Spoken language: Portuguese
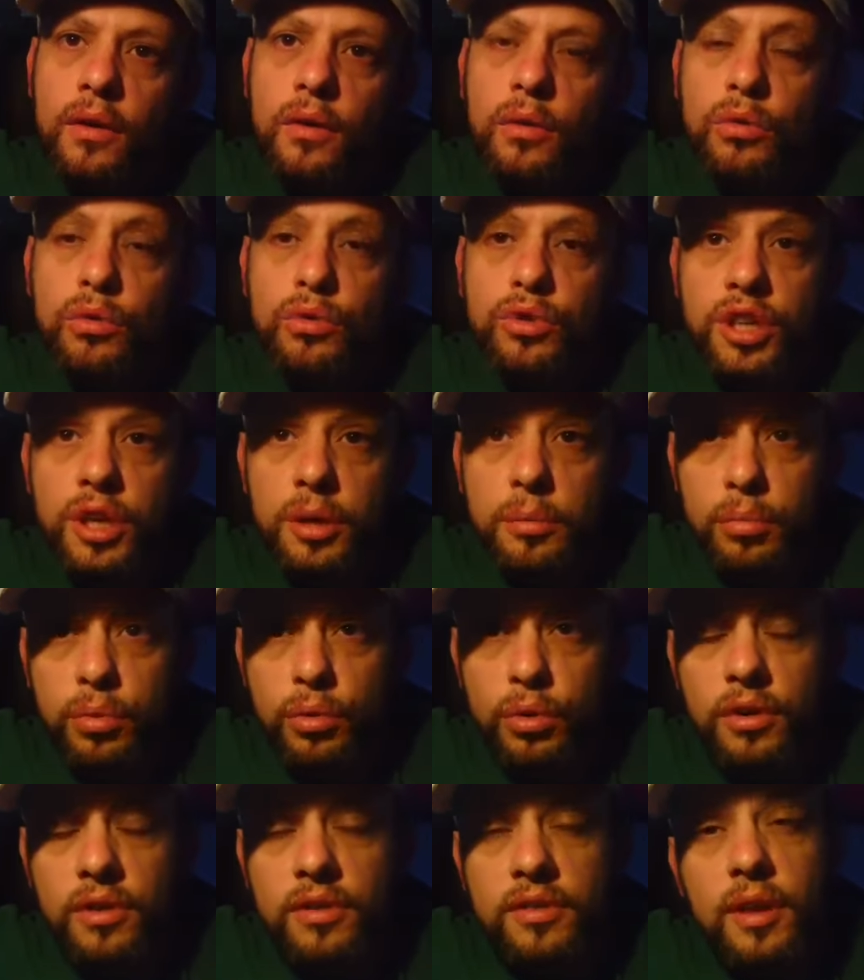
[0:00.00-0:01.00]
o
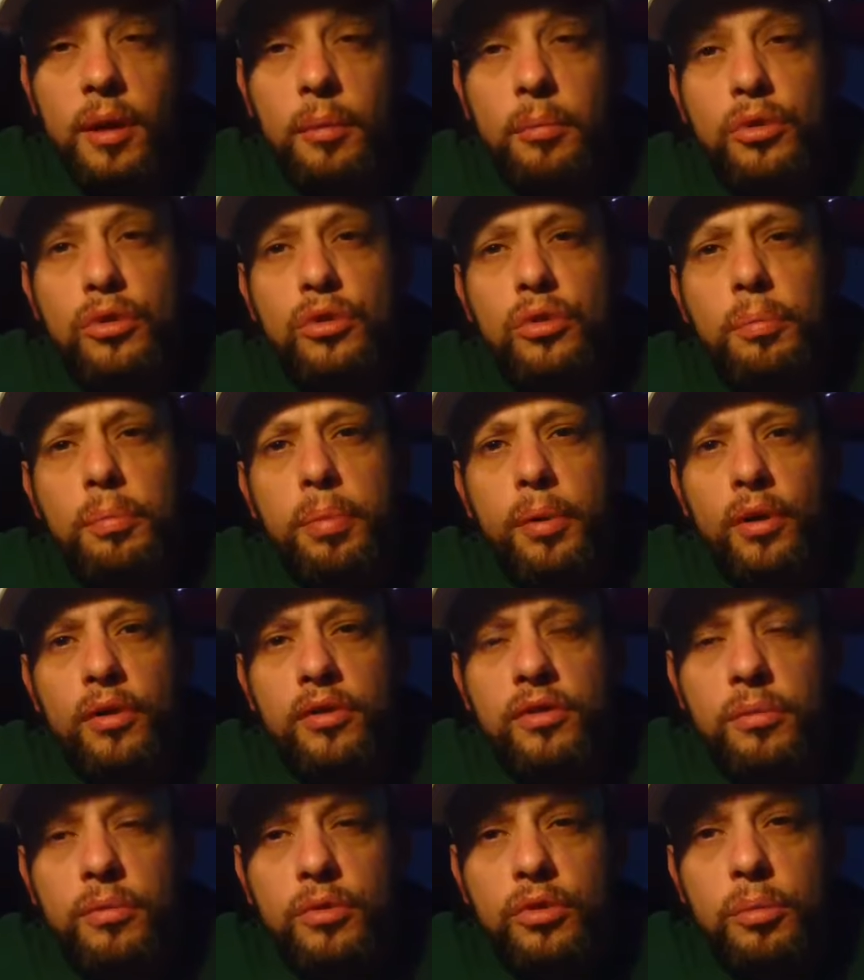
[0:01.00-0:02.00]
Luxemburgo está muito
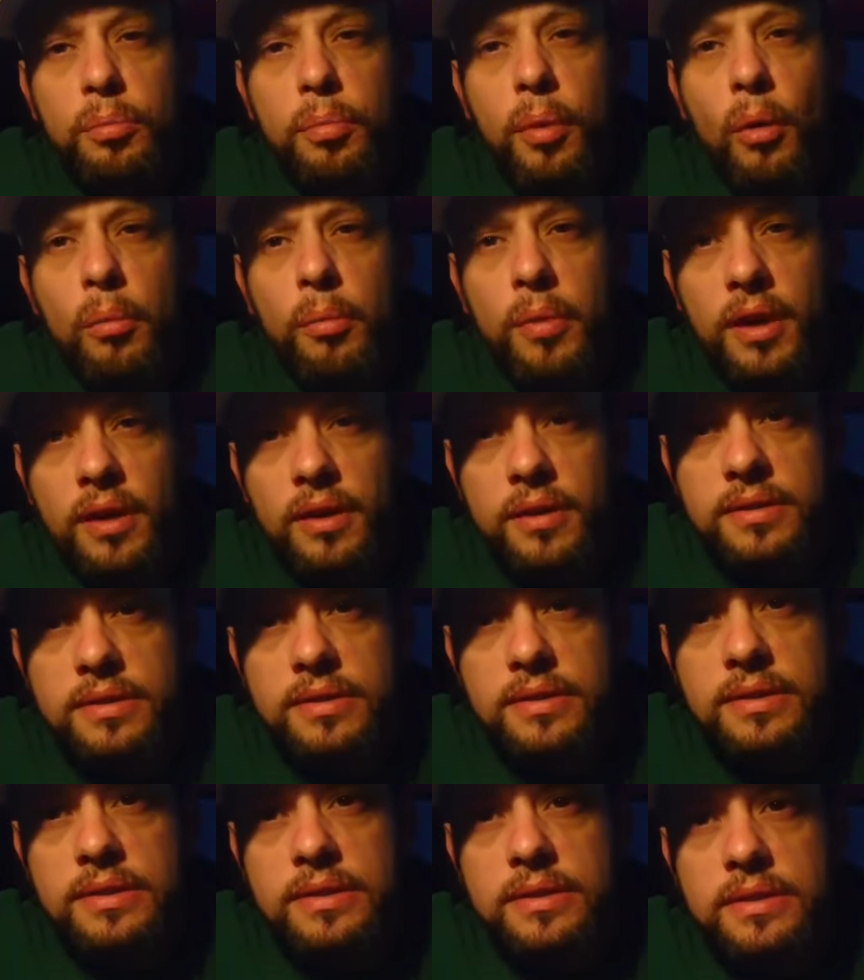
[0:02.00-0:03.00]
próximo do
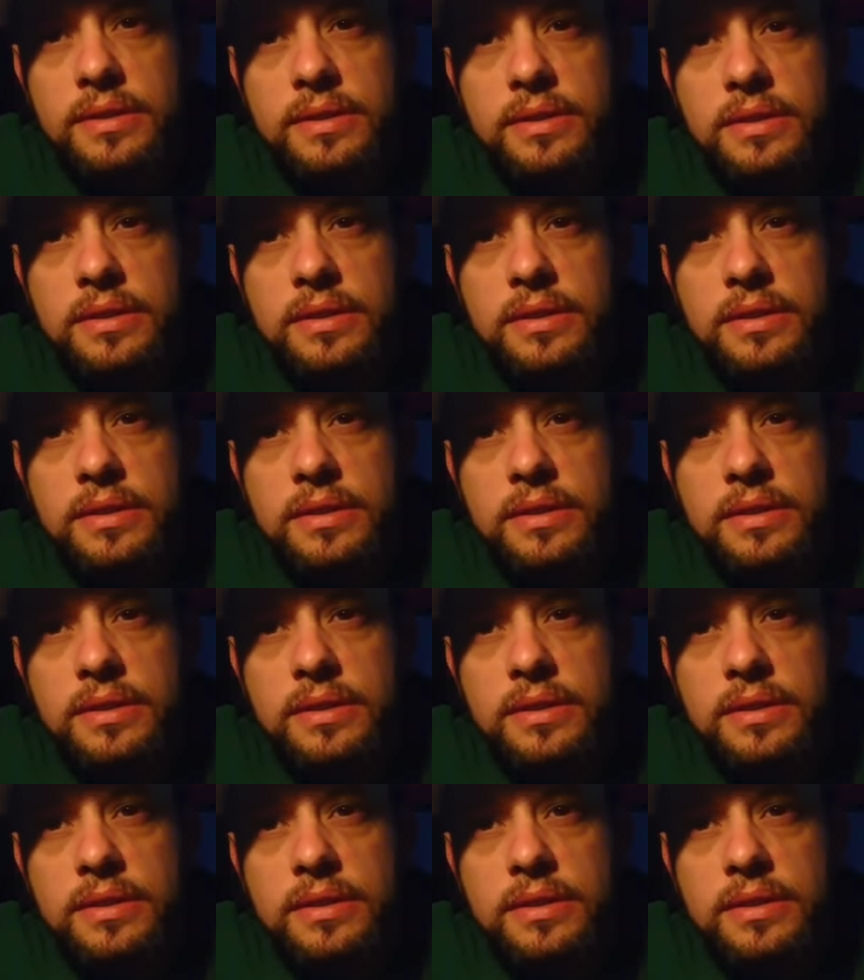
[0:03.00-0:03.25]
Palmeiras.